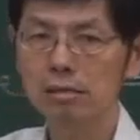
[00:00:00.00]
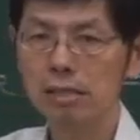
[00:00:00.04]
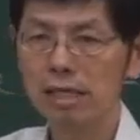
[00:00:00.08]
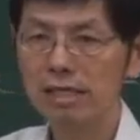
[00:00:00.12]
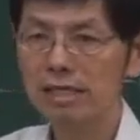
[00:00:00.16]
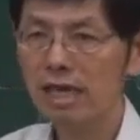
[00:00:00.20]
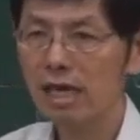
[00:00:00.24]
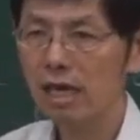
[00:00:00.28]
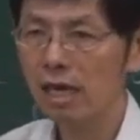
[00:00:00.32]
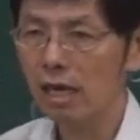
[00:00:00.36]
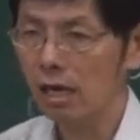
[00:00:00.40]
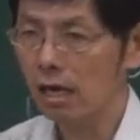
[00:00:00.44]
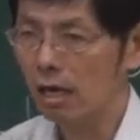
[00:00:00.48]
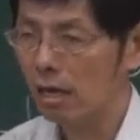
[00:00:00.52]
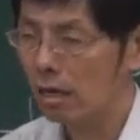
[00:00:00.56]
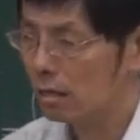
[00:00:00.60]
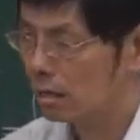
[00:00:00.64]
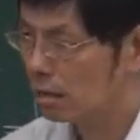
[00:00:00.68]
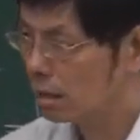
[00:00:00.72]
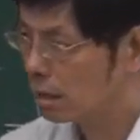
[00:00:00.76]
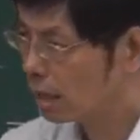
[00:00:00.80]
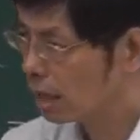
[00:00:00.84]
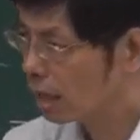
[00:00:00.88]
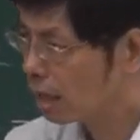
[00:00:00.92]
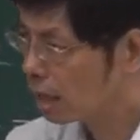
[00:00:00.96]
它的和
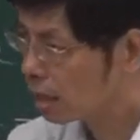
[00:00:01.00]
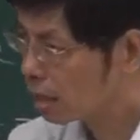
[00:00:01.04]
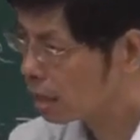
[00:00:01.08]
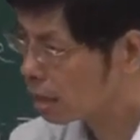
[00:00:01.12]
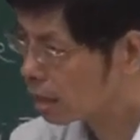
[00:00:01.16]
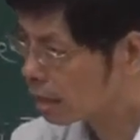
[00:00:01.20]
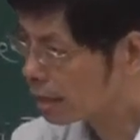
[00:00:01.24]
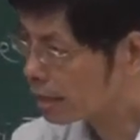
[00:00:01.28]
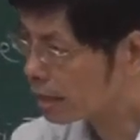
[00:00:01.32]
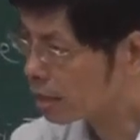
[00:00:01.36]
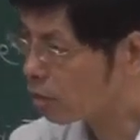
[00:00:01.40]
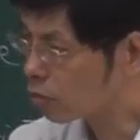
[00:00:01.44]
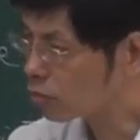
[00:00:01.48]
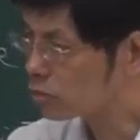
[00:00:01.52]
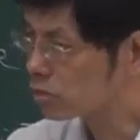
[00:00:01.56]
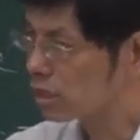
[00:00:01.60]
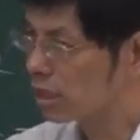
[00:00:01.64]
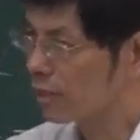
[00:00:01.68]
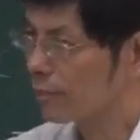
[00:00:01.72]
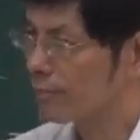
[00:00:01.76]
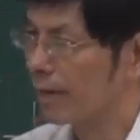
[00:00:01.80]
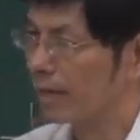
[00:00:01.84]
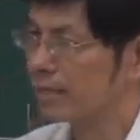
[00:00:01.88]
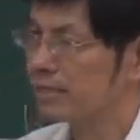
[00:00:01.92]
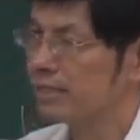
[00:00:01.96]
可以控制
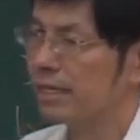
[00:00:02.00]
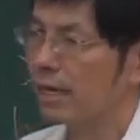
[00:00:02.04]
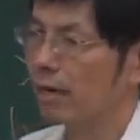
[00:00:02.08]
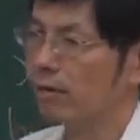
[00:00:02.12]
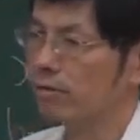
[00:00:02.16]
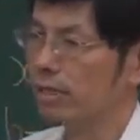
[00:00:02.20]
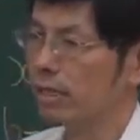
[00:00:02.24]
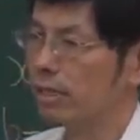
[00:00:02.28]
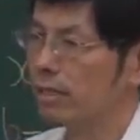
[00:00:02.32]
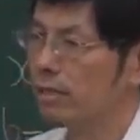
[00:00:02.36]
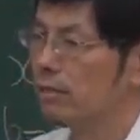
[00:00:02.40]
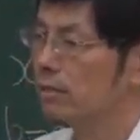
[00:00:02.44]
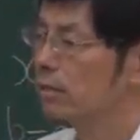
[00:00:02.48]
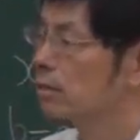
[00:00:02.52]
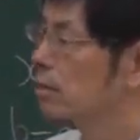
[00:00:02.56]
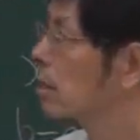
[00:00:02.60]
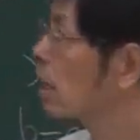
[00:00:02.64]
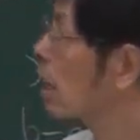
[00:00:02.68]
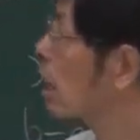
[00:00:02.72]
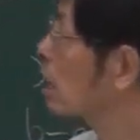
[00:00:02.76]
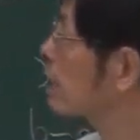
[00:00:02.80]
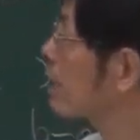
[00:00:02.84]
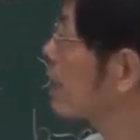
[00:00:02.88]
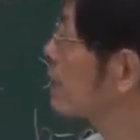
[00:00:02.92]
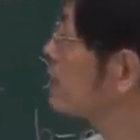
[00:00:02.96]
的蛮小的
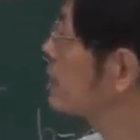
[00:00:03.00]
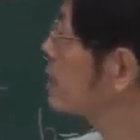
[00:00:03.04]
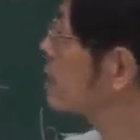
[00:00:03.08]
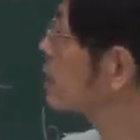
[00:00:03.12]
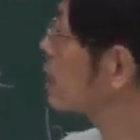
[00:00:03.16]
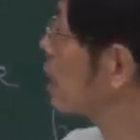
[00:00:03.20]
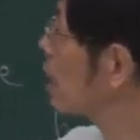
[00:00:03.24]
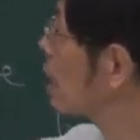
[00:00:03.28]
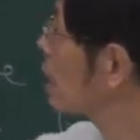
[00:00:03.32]
啊。给定